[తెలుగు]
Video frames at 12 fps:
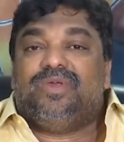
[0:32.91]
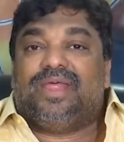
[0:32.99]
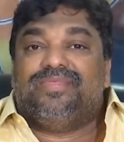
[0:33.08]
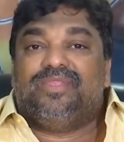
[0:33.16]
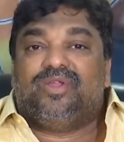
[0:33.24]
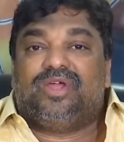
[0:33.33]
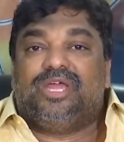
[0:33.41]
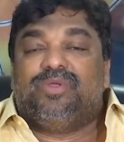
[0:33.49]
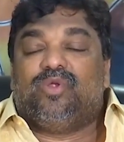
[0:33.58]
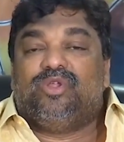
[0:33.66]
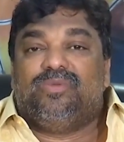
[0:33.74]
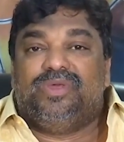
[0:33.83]
అందరూ
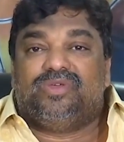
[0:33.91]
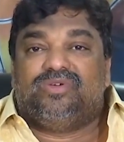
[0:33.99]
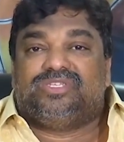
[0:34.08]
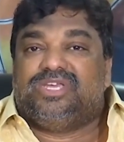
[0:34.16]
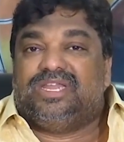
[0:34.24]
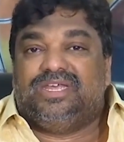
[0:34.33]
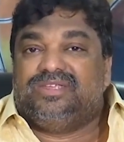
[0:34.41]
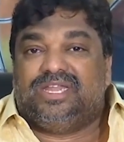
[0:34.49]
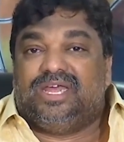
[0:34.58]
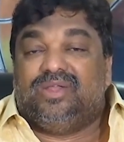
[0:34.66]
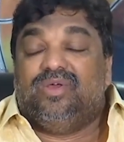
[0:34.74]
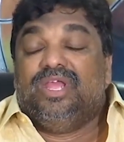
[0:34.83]
కలిపి రోడ్డు మీదకి వచ్చారే
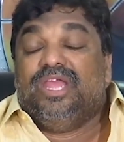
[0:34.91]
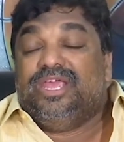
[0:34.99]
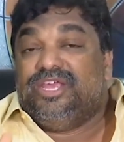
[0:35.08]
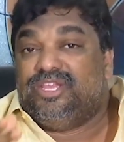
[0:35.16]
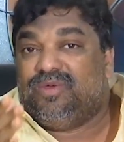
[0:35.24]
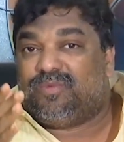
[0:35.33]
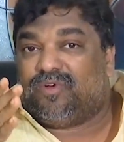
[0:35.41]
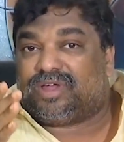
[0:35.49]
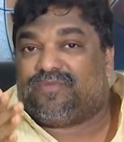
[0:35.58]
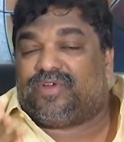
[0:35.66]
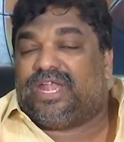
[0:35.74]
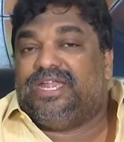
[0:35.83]
జనాలు ఇది
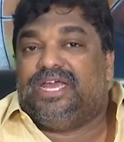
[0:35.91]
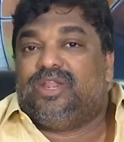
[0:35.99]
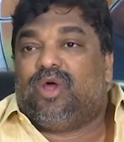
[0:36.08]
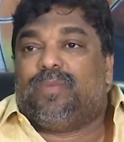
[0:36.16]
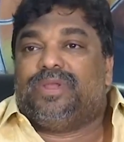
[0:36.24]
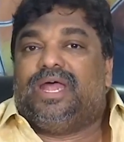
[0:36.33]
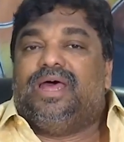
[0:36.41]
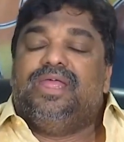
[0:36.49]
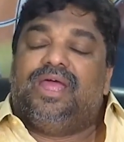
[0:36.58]
ఒక్క ఫ్రైడే లోపల